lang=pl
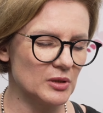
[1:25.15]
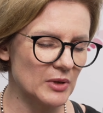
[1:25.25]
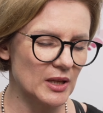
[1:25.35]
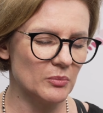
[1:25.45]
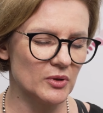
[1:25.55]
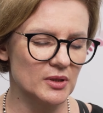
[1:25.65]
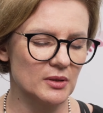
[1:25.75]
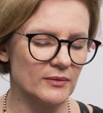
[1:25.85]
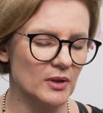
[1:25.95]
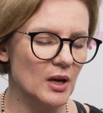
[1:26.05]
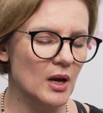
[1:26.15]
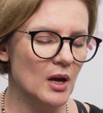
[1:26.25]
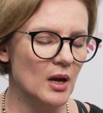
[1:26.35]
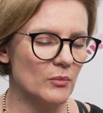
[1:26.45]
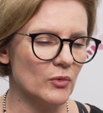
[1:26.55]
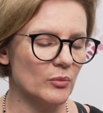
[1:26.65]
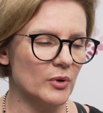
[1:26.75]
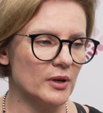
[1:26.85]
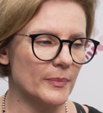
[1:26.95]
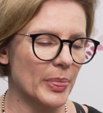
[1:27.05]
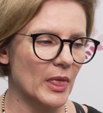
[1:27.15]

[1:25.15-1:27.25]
badań pozotowych mógłby, e,